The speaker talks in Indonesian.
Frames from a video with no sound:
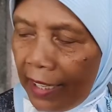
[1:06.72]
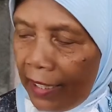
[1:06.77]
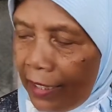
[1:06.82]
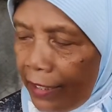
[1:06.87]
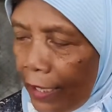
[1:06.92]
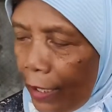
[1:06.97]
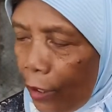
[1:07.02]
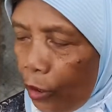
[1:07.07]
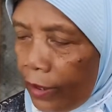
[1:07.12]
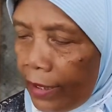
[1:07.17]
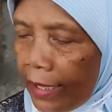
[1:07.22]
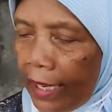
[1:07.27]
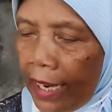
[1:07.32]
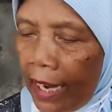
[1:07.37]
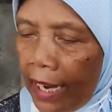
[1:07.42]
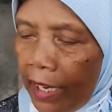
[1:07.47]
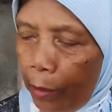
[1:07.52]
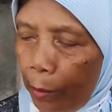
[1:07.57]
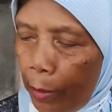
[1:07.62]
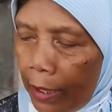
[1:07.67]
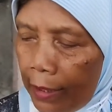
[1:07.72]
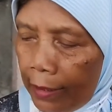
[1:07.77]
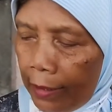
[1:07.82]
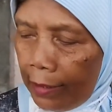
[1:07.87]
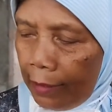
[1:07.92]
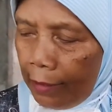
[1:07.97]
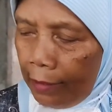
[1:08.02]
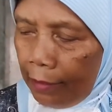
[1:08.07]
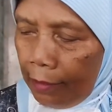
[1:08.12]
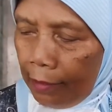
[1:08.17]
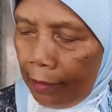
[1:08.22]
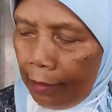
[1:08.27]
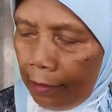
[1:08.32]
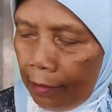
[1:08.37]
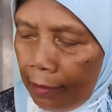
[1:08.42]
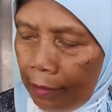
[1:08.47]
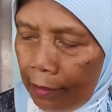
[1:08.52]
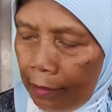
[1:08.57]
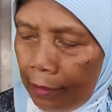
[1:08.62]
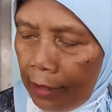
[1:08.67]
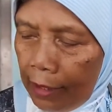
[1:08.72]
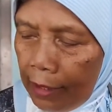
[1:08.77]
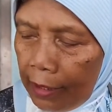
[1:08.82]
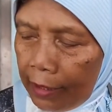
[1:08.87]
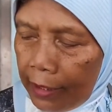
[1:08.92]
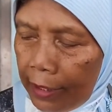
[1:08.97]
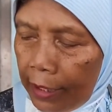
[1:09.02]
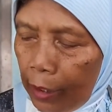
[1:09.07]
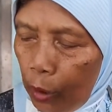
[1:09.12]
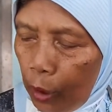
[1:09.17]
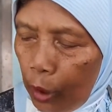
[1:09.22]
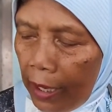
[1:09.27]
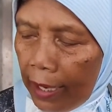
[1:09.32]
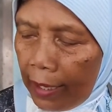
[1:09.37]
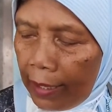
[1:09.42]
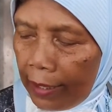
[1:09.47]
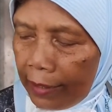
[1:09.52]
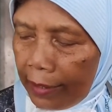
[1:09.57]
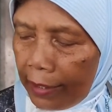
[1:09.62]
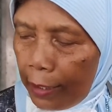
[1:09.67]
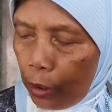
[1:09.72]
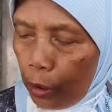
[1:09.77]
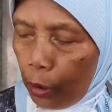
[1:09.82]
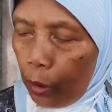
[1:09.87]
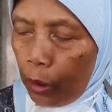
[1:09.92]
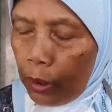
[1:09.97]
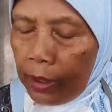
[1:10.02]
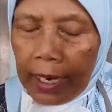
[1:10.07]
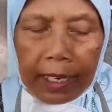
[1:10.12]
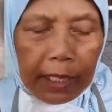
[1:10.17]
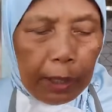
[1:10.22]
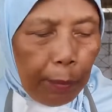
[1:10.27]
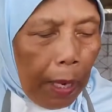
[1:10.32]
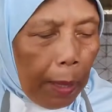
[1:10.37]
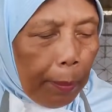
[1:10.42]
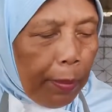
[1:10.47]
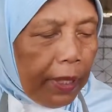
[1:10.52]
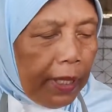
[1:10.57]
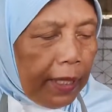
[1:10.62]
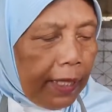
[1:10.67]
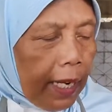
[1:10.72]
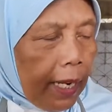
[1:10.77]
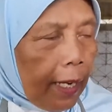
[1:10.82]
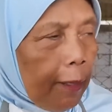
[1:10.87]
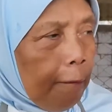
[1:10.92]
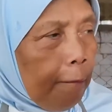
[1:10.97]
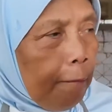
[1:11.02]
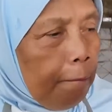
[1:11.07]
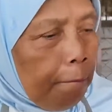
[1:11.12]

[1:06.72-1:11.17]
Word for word: Dari JO nya naik mas. JO, JO dari pabriknya.